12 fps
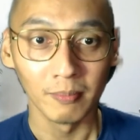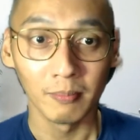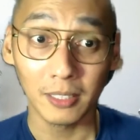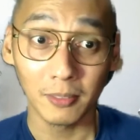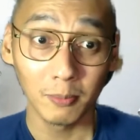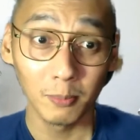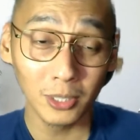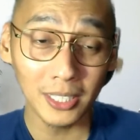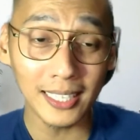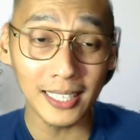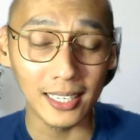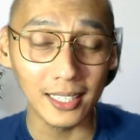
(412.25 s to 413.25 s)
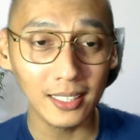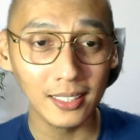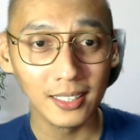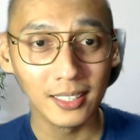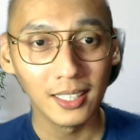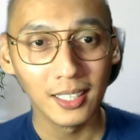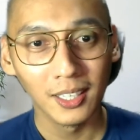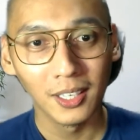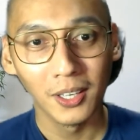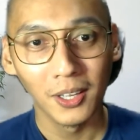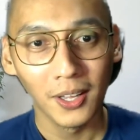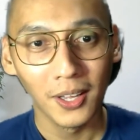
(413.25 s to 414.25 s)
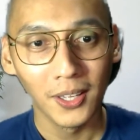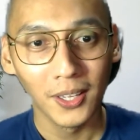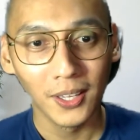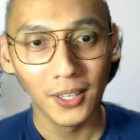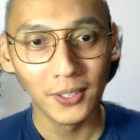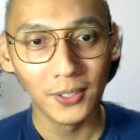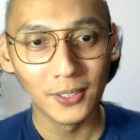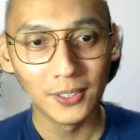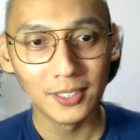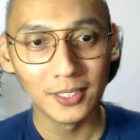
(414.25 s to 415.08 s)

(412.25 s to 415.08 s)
But buti na lang nung